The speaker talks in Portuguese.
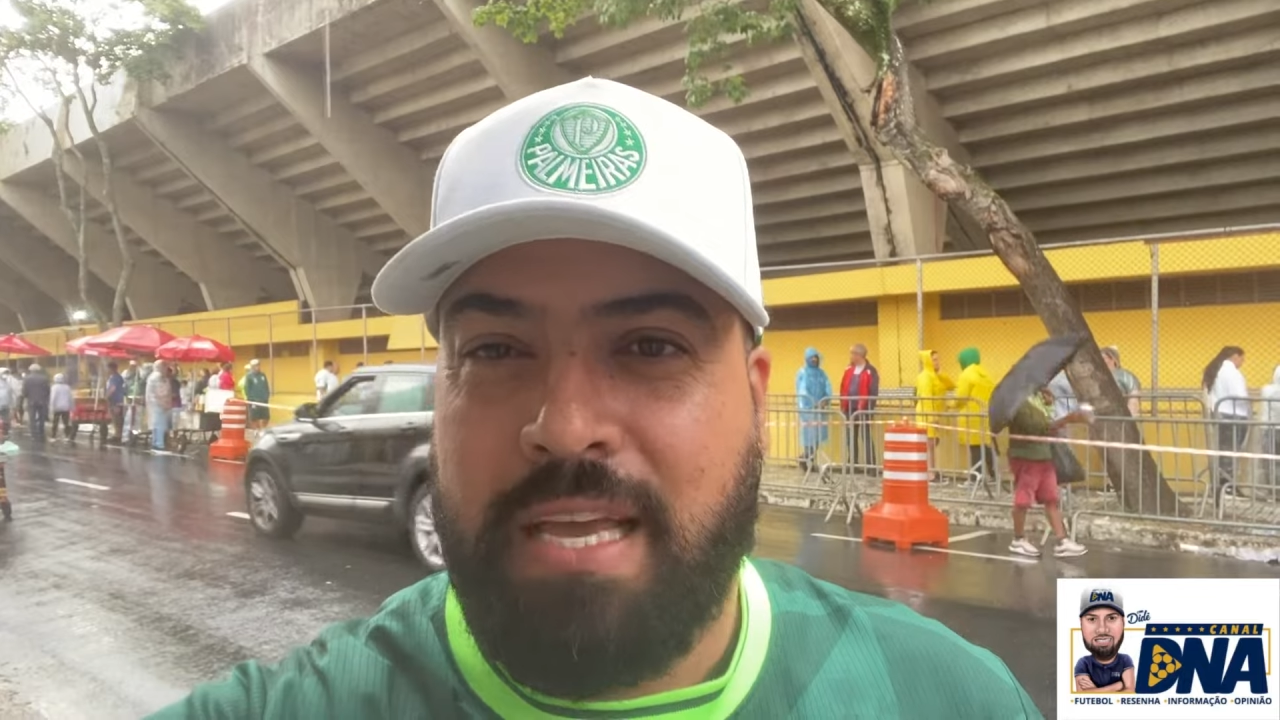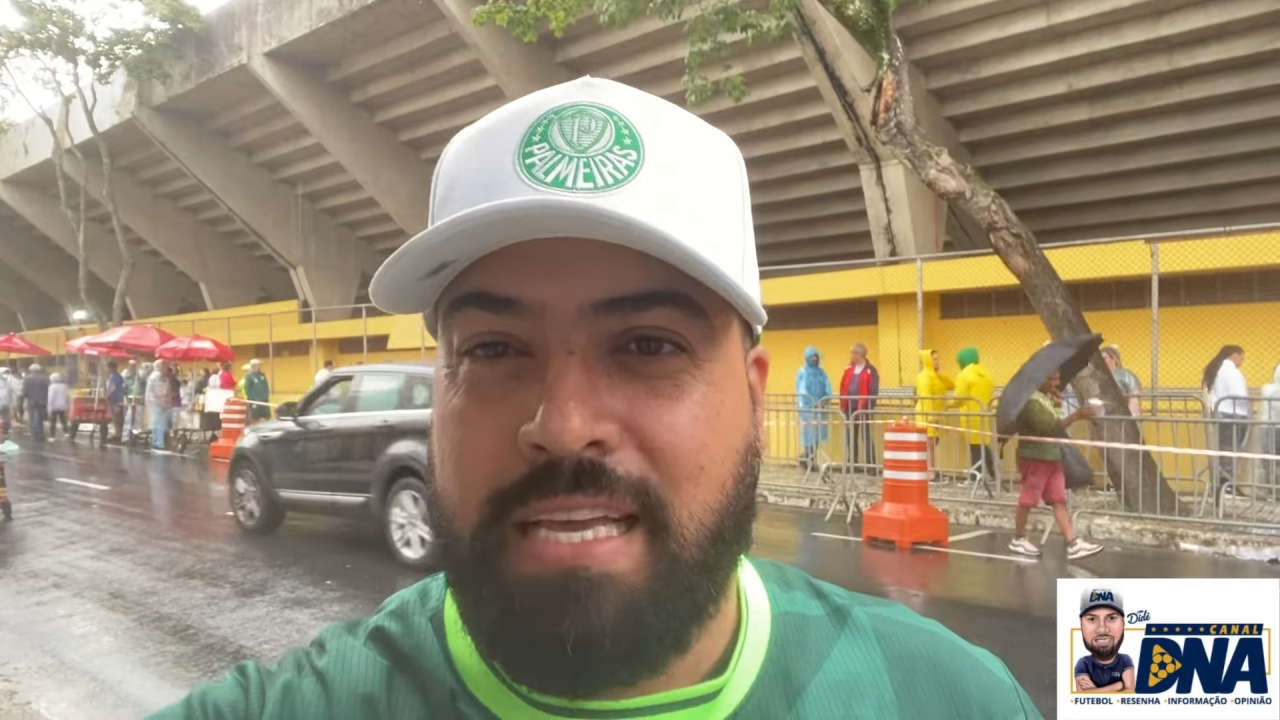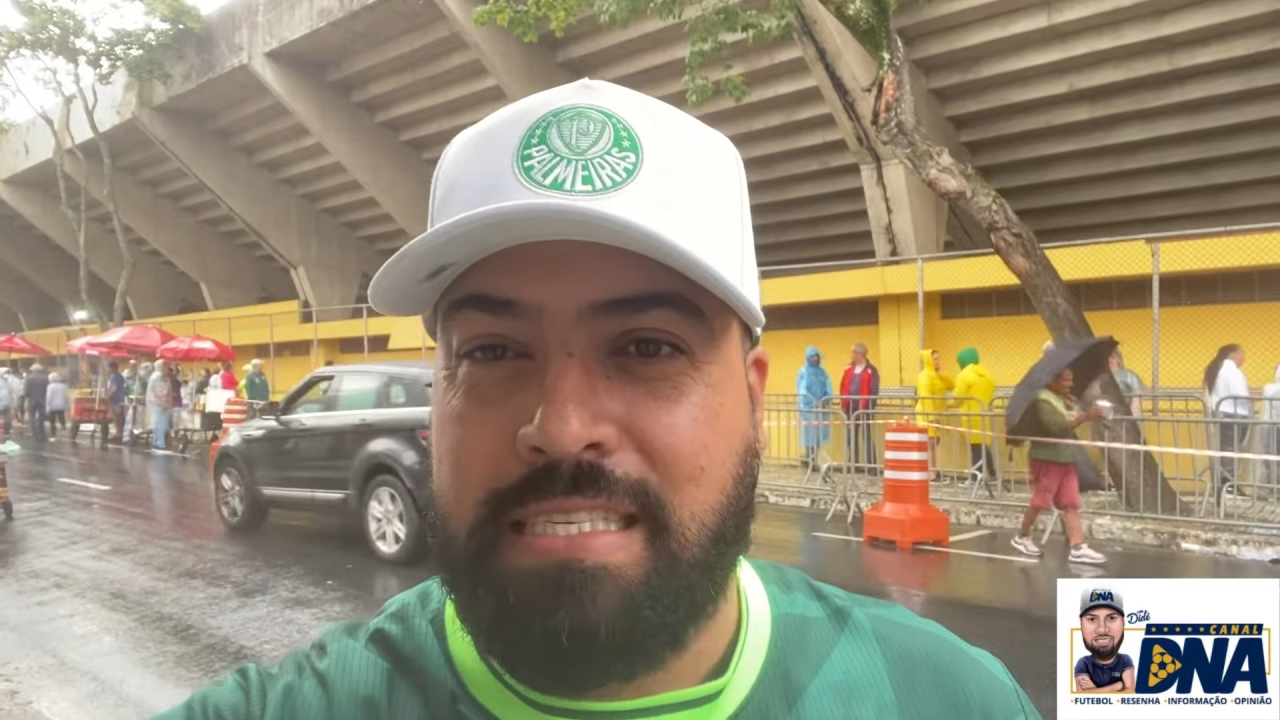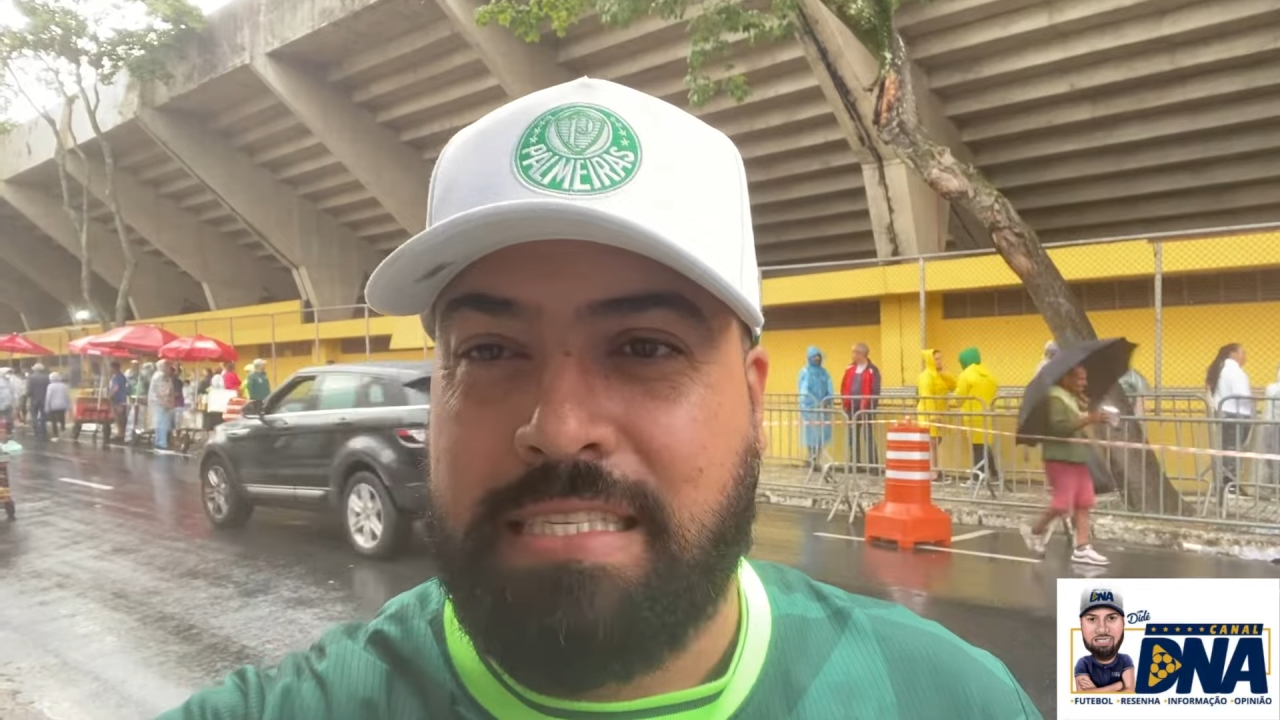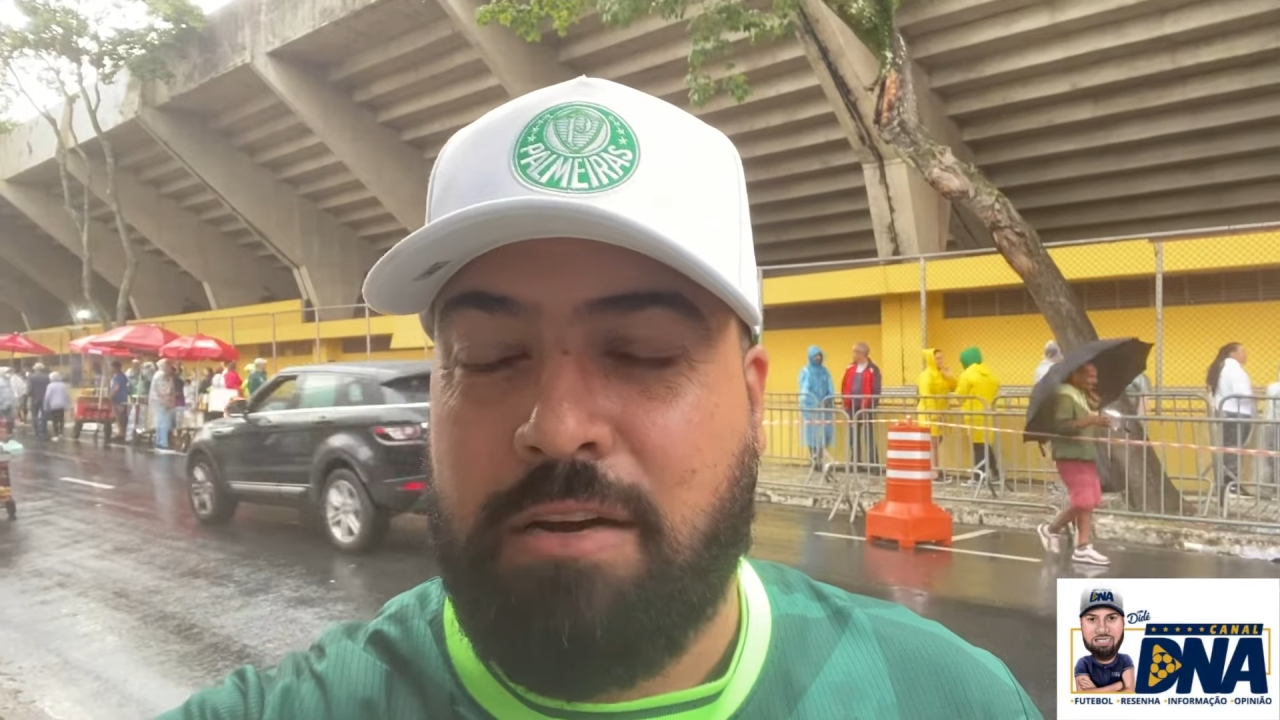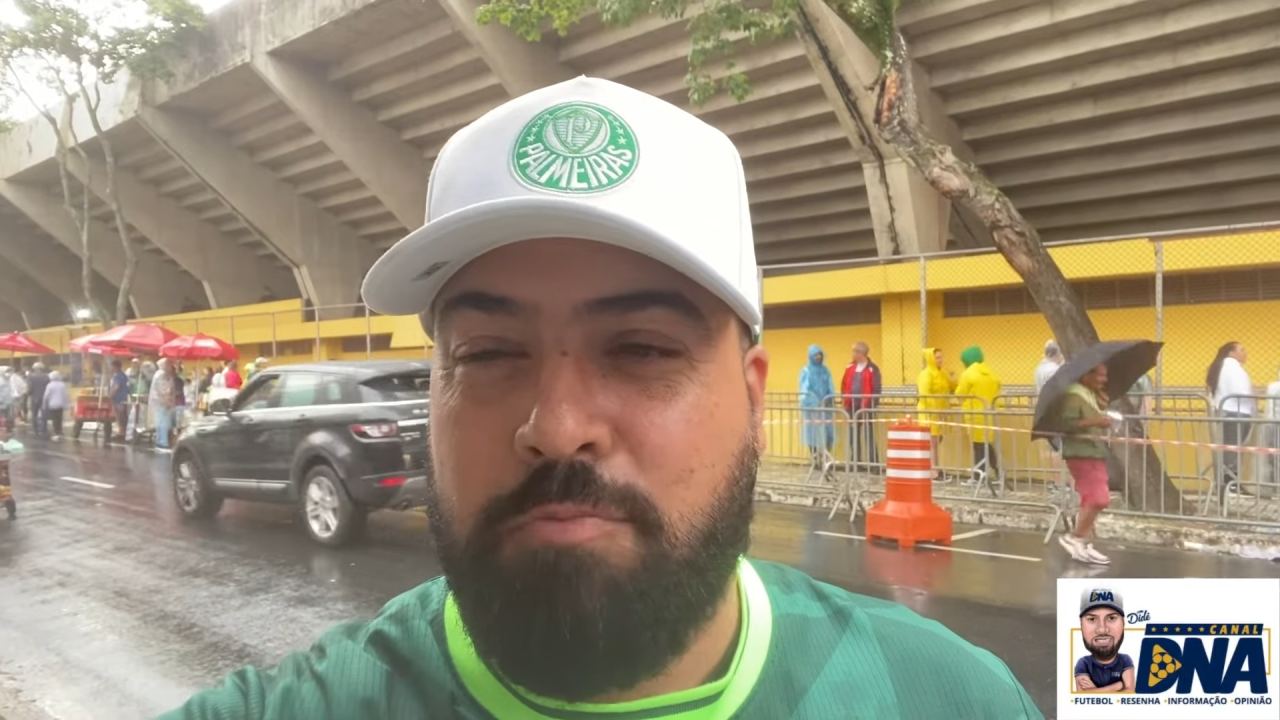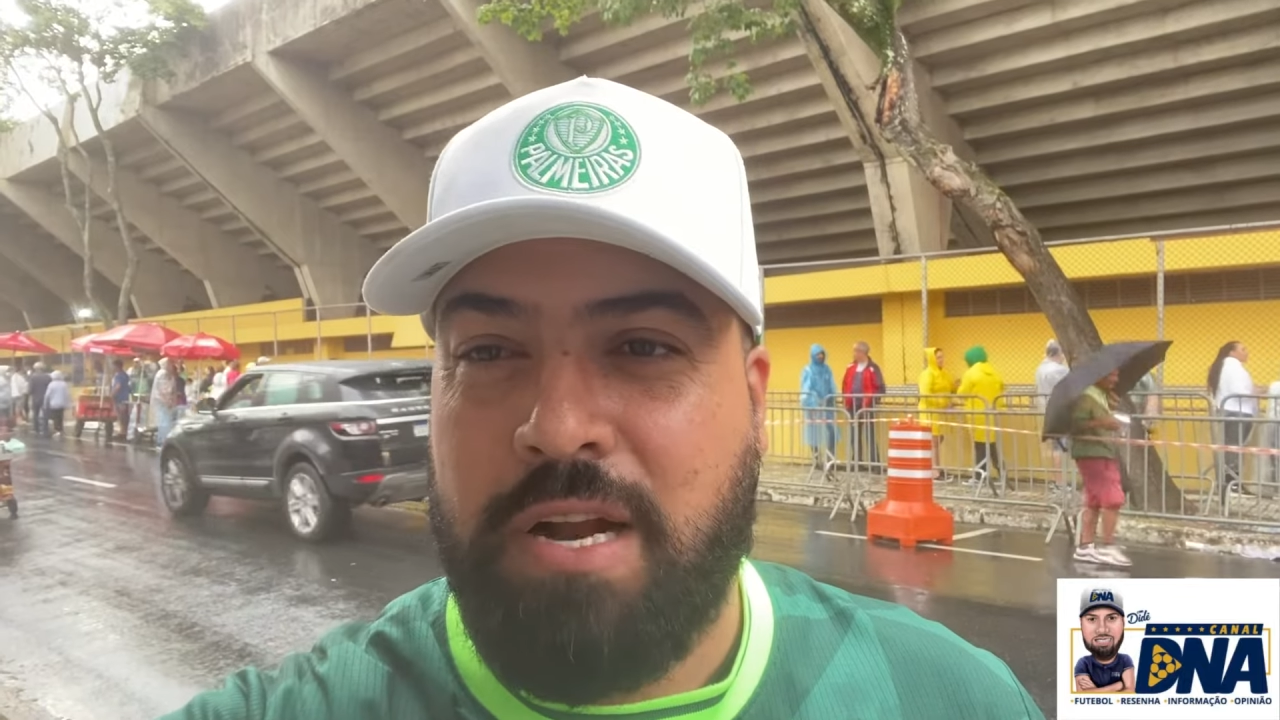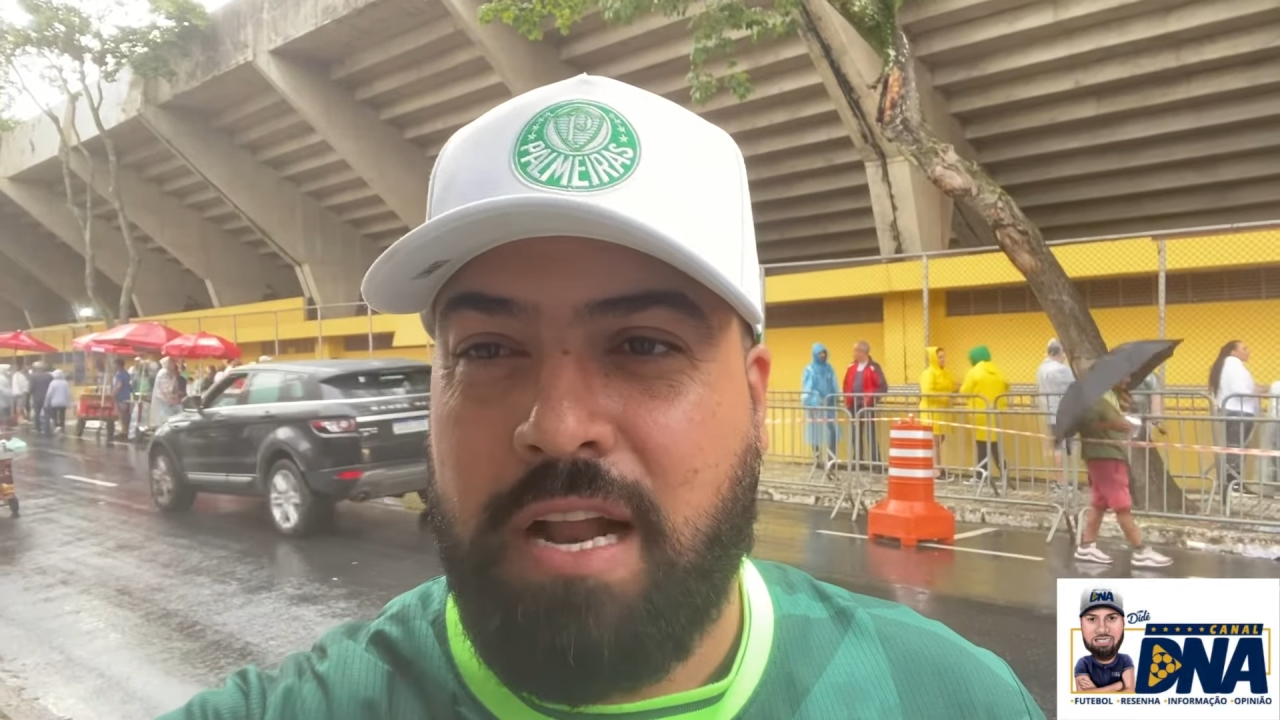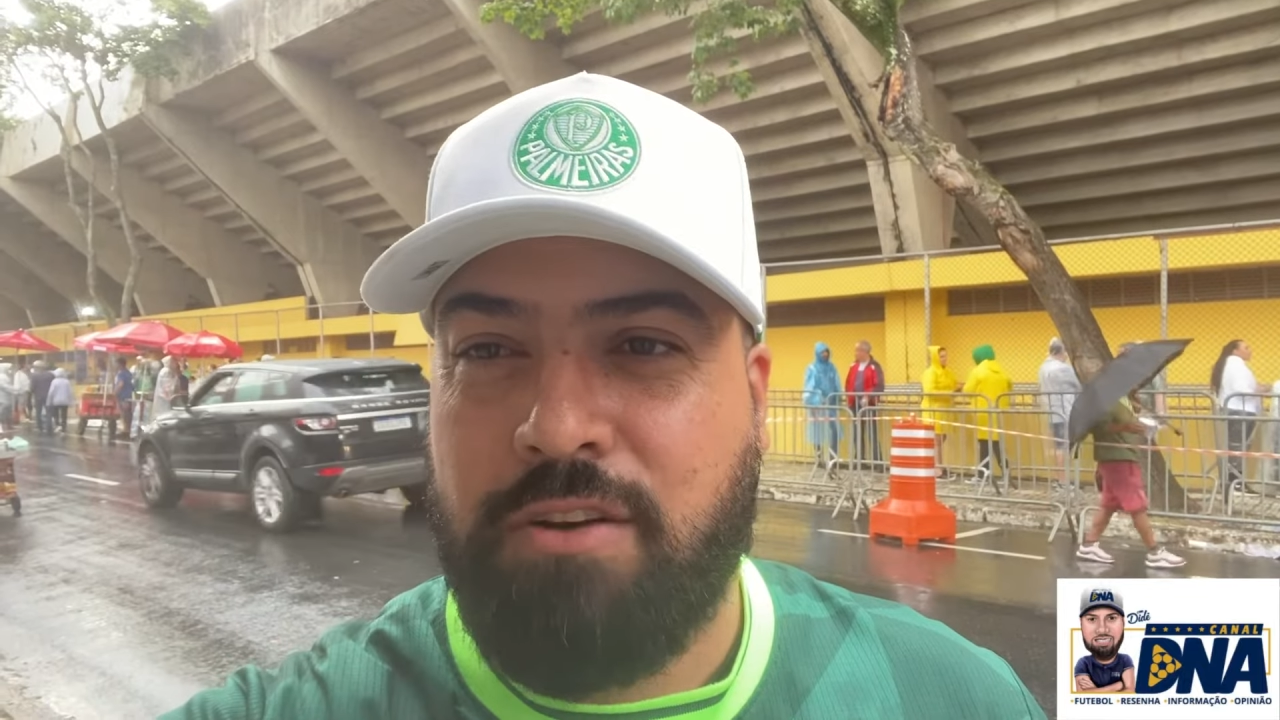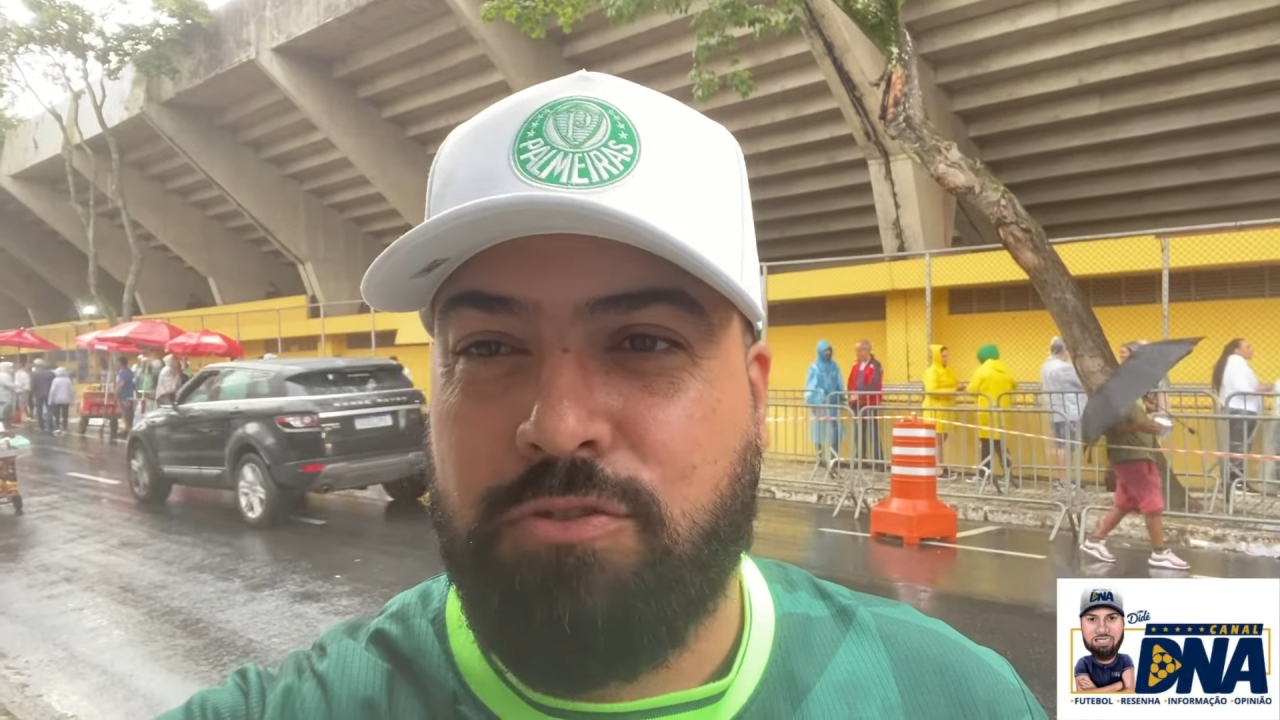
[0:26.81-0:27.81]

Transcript: em São Bernardo